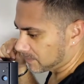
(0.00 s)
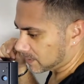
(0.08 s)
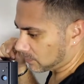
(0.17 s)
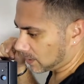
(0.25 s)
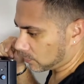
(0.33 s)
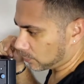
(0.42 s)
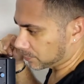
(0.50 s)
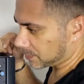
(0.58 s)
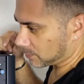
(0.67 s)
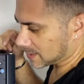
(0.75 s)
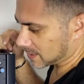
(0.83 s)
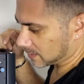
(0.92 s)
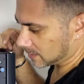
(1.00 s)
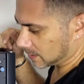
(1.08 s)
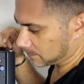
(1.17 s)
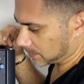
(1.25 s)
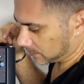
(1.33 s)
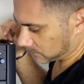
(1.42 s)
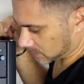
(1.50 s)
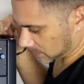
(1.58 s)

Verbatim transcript: Então ela conta com essa tampa que você